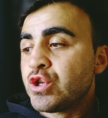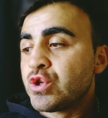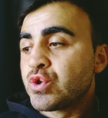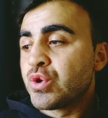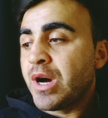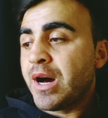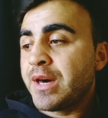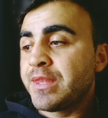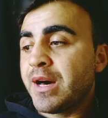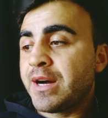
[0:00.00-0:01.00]
şu
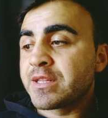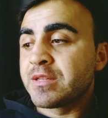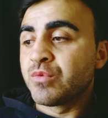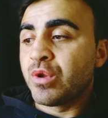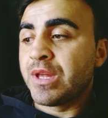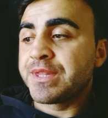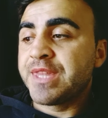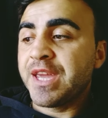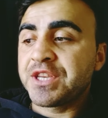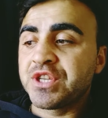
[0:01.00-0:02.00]
an aklımda olan
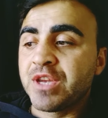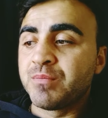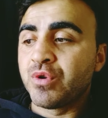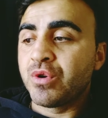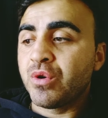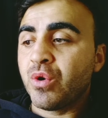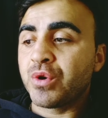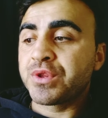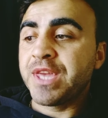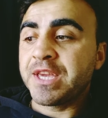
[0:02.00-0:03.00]
tek şey bu.
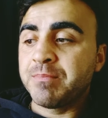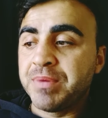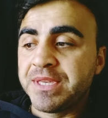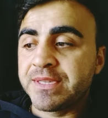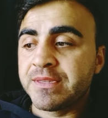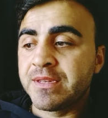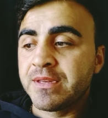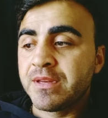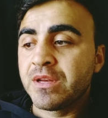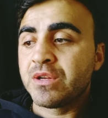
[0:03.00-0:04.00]
O tek pist.
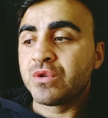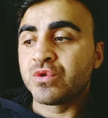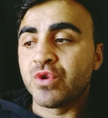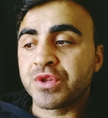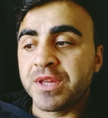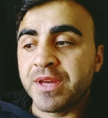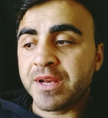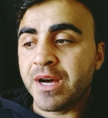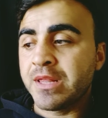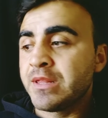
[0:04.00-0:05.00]
Rotada
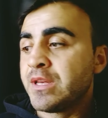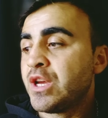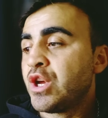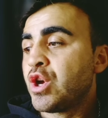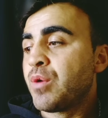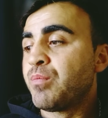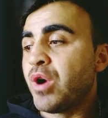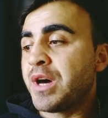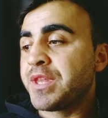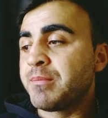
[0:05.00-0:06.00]
kal.
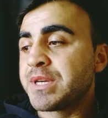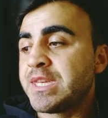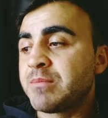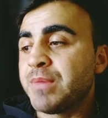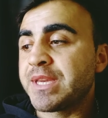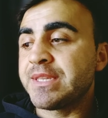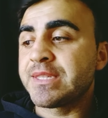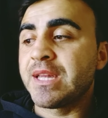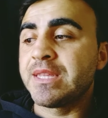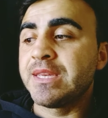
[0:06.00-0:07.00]
Bu adamı gitmek
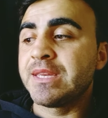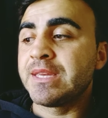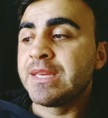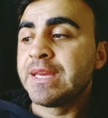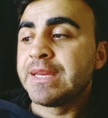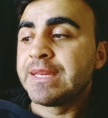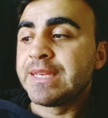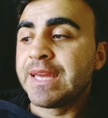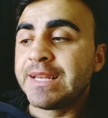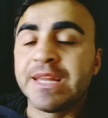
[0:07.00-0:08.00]
istediği
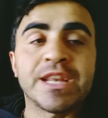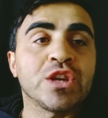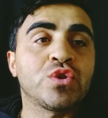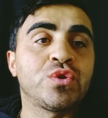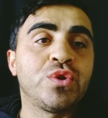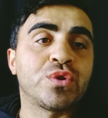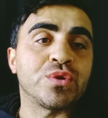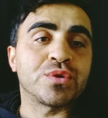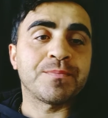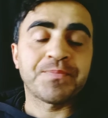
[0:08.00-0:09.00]
yerlere
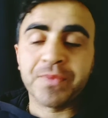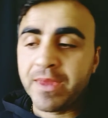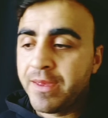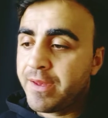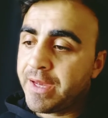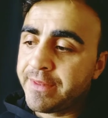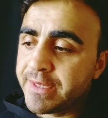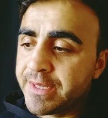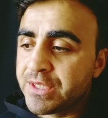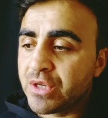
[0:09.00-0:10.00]
götür.
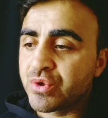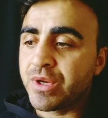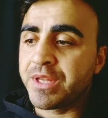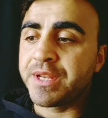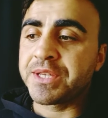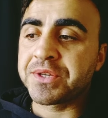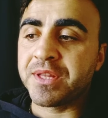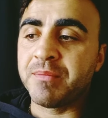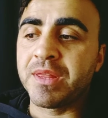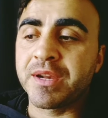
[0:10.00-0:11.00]
Anthony anın
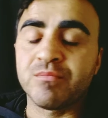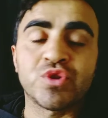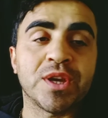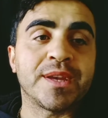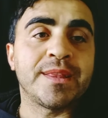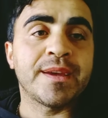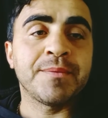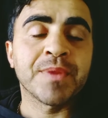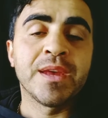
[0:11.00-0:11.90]
açıklamaları bu şekilde.